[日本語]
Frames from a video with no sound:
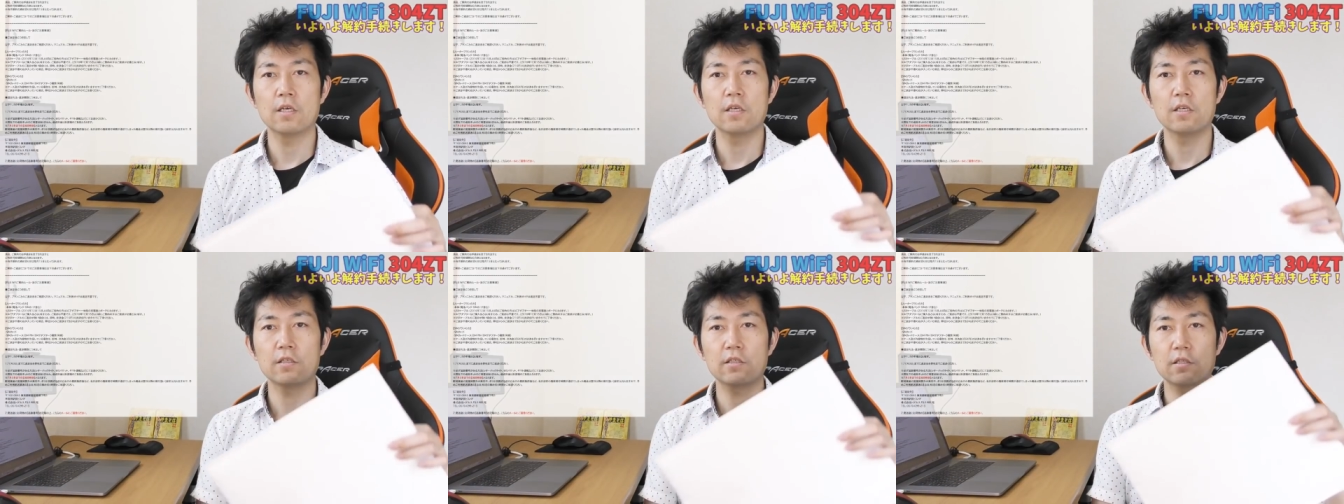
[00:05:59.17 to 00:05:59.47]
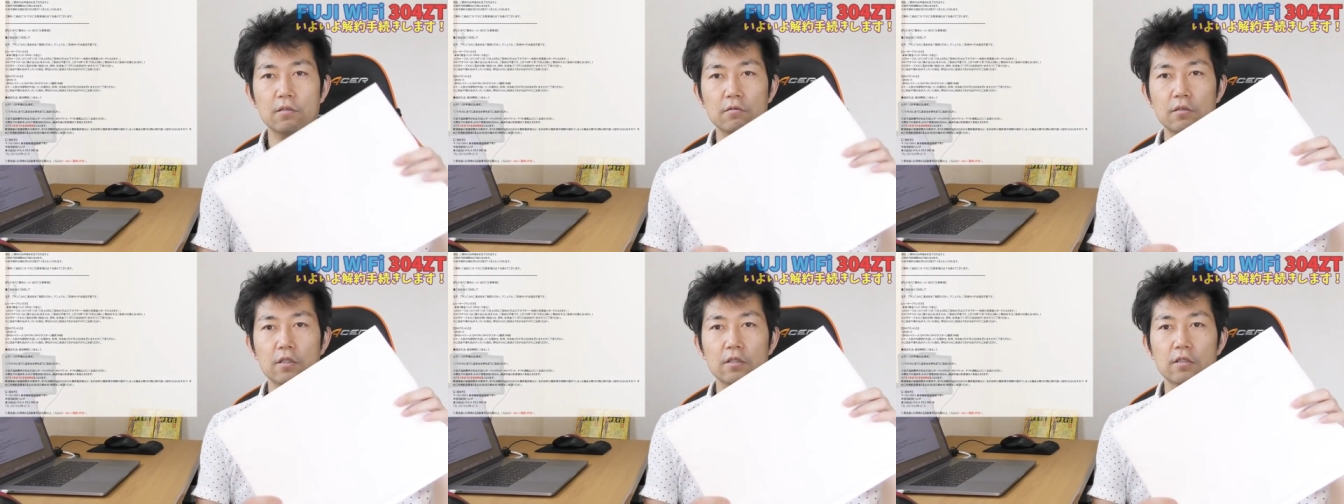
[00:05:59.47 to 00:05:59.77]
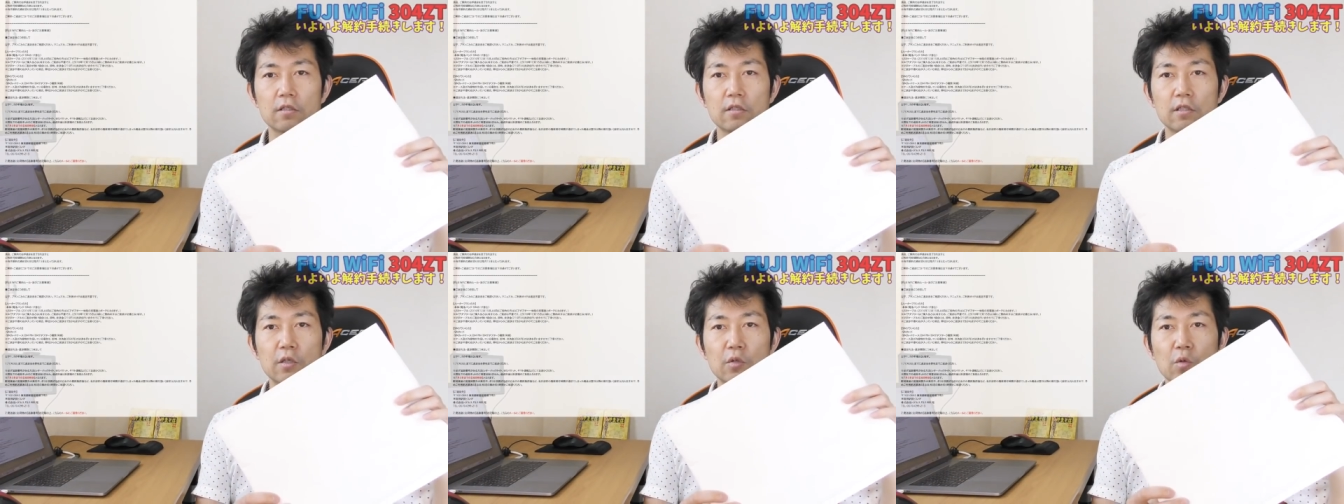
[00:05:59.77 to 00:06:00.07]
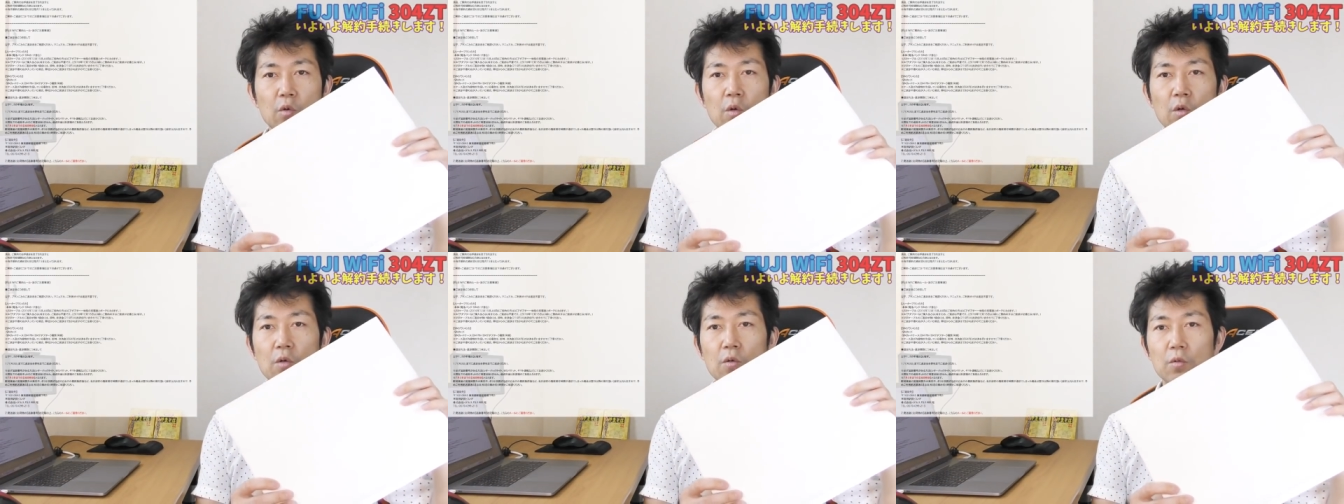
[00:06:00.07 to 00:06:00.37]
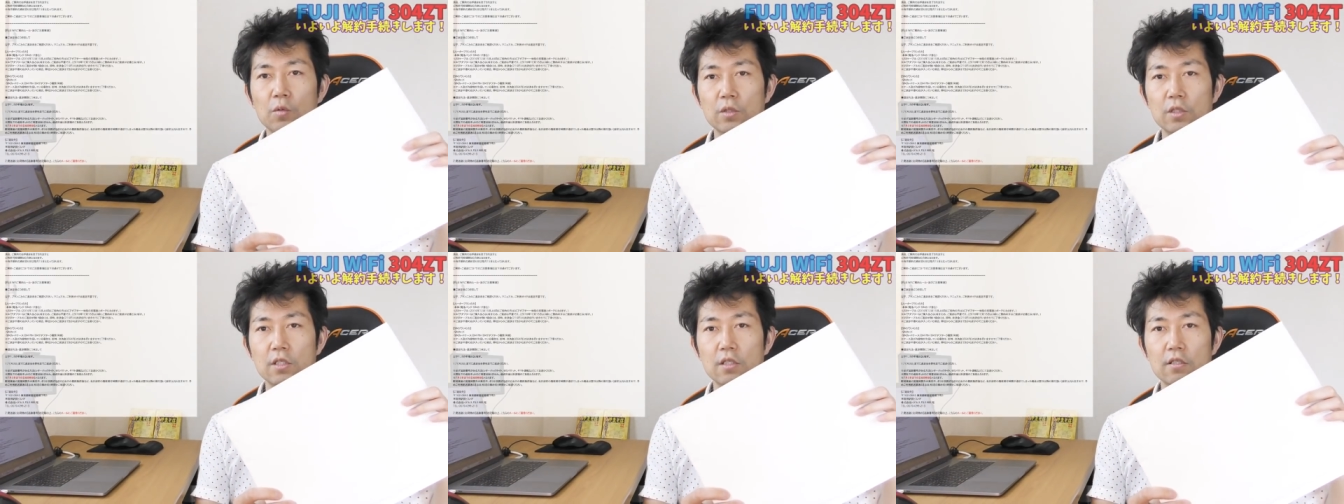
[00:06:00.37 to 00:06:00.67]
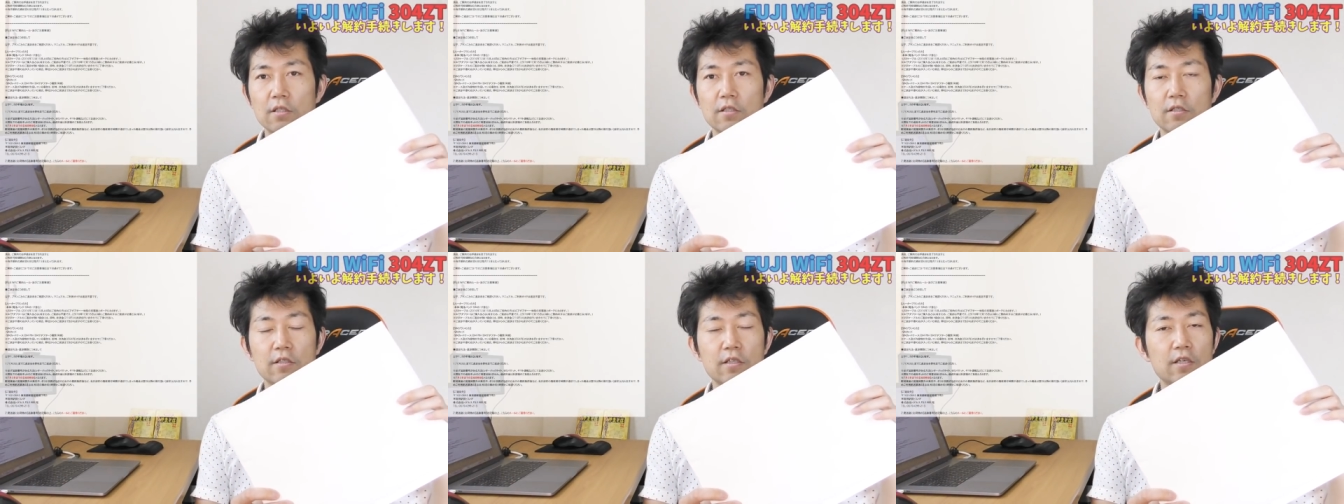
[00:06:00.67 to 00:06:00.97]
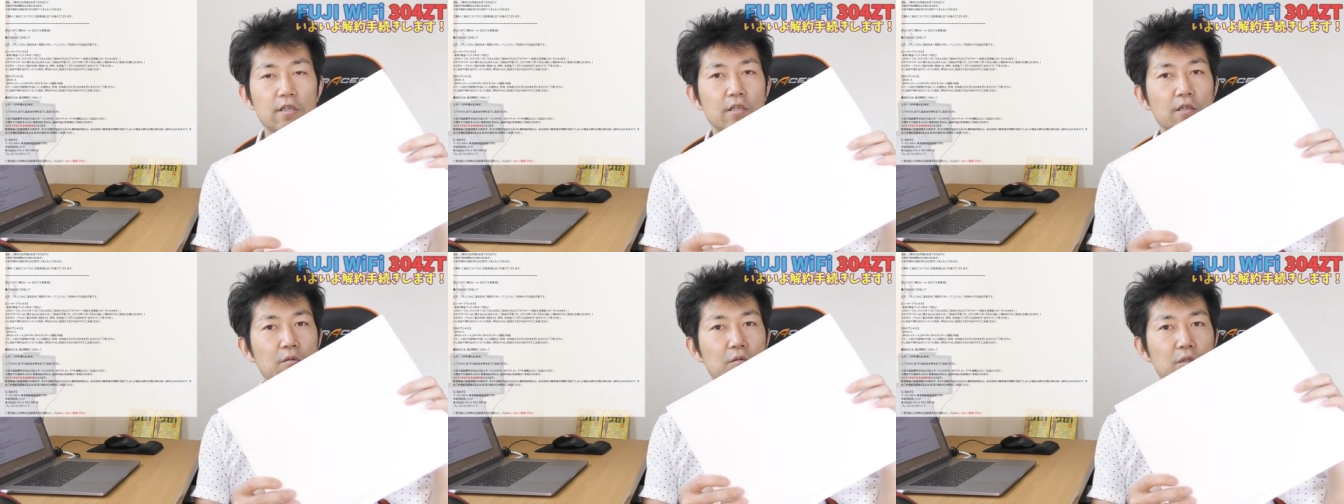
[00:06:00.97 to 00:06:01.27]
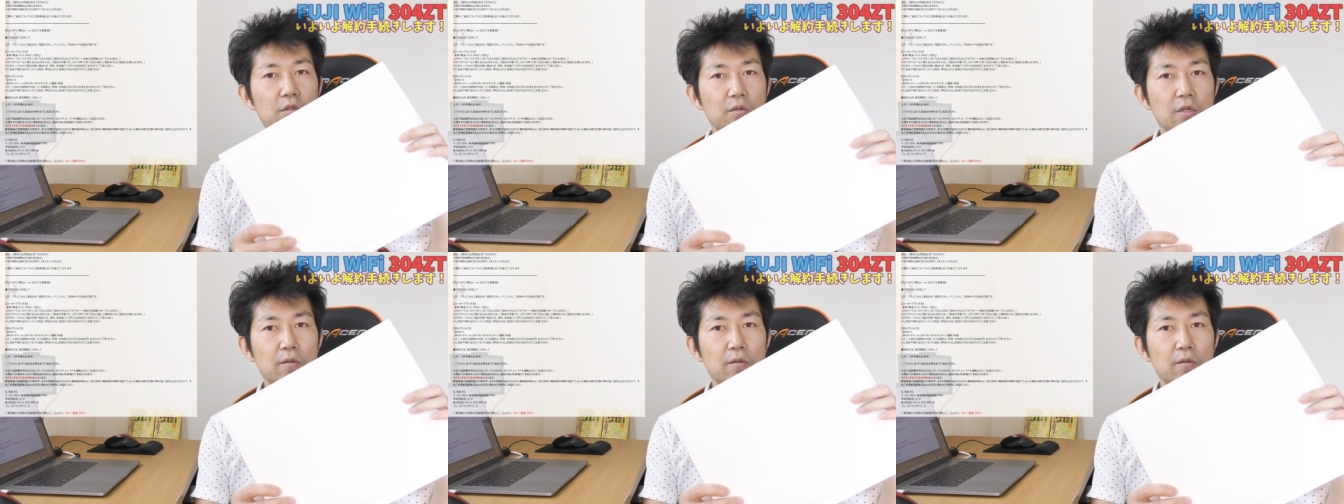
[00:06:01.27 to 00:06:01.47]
返却なんですけど、こちらがですね、富士